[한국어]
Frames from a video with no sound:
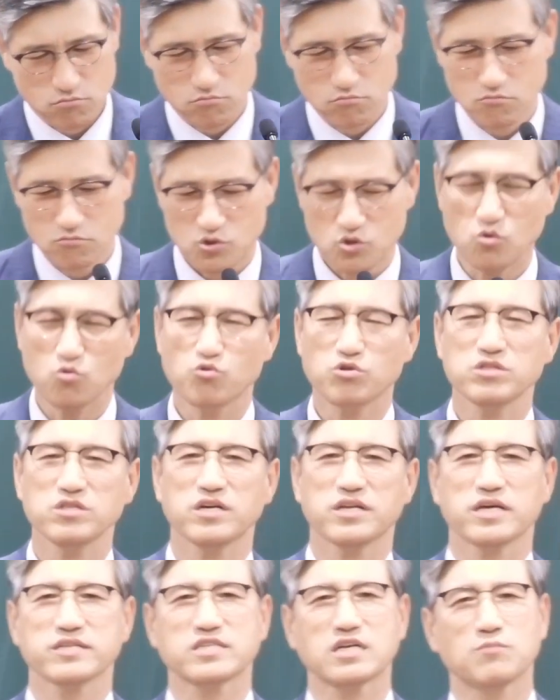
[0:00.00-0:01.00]
또
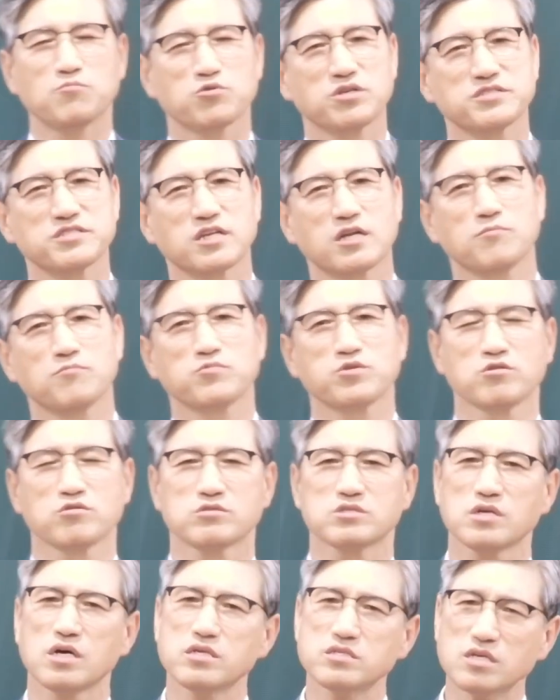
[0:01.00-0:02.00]
우리나라에 잘못된
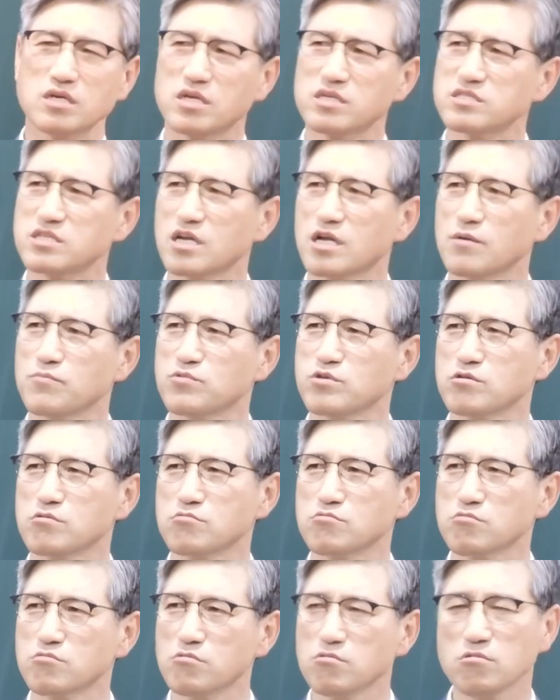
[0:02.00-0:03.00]
사람들은 자살한 사람들을
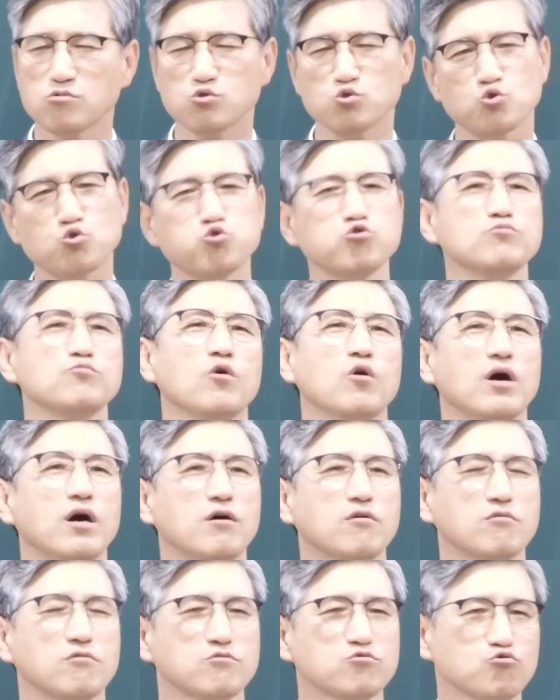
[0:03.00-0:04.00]
또
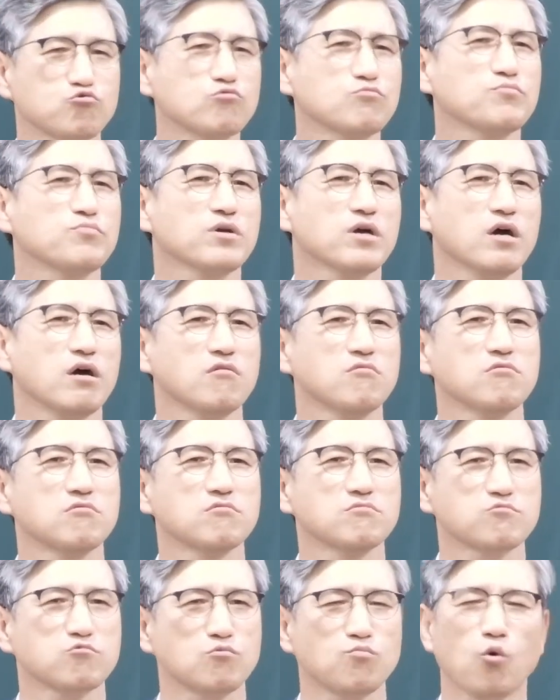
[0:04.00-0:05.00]
추모하고
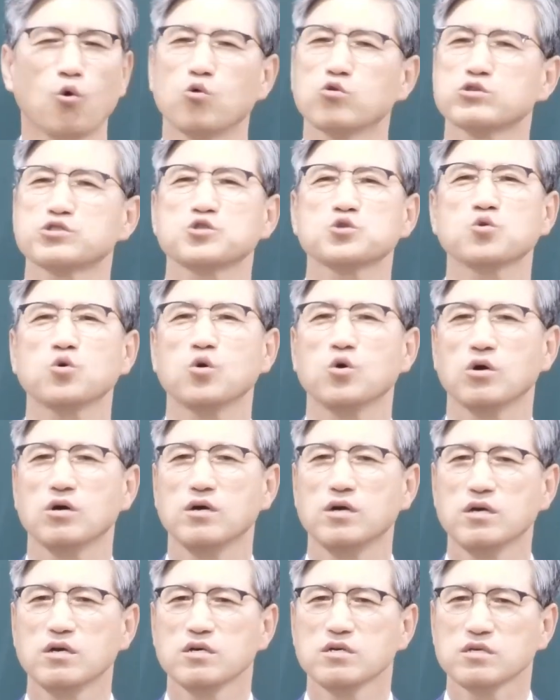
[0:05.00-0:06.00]
숭배하고 또 모시고
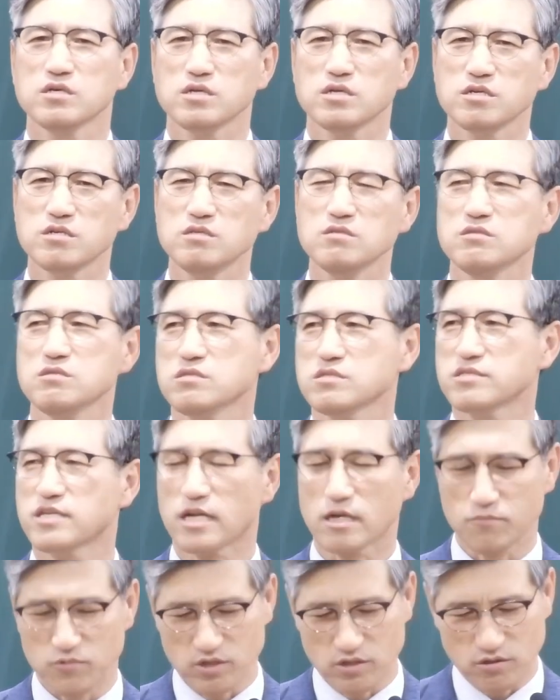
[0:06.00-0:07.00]
이런
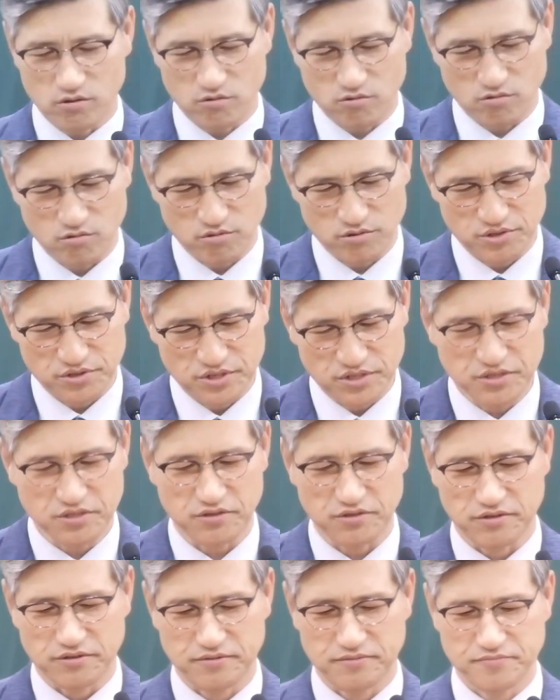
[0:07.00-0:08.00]
사람들도
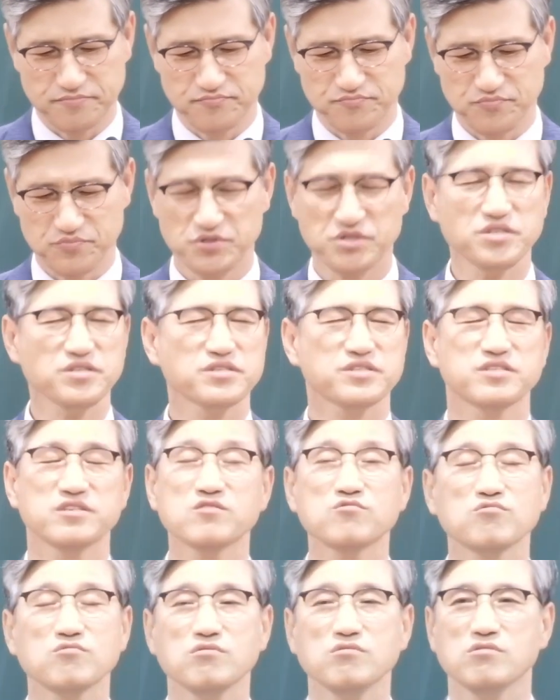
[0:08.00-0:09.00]
있어요. 저는
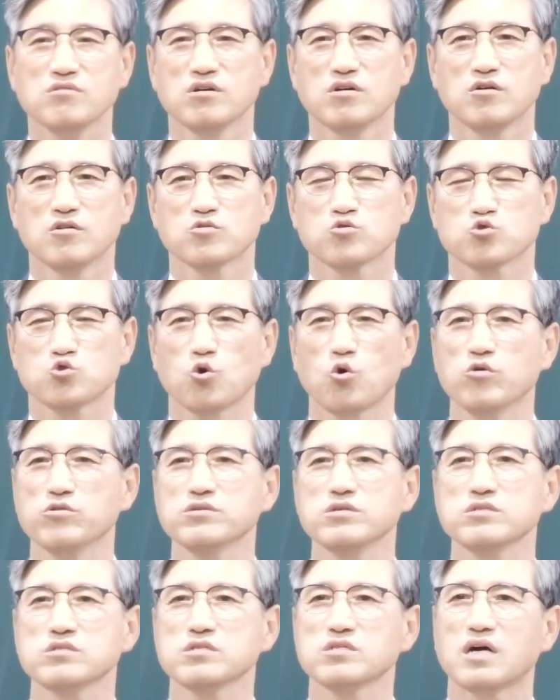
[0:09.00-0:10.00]
그것도 좋은
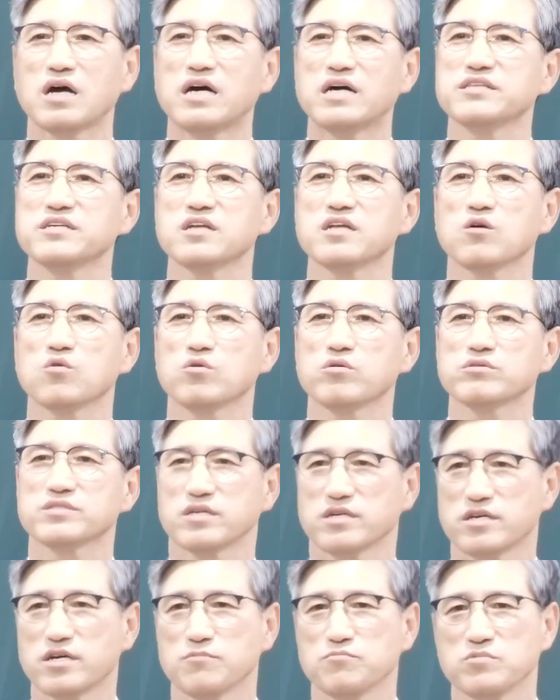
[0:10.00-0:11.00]
것은 아니라고
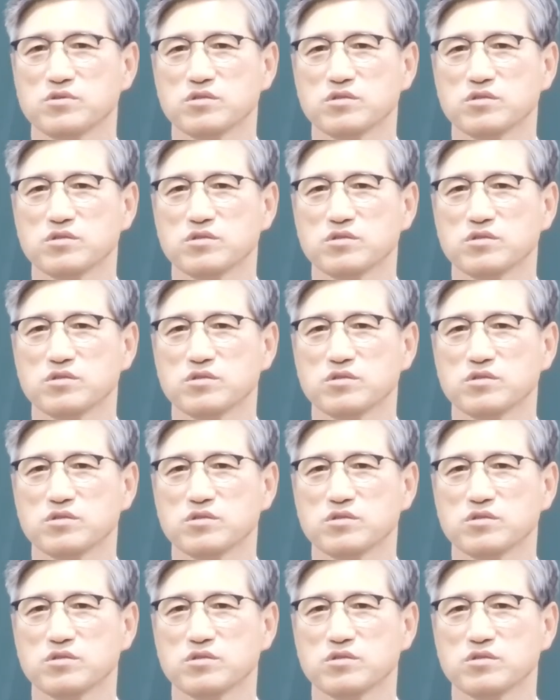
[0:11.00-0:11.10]
생각합니다.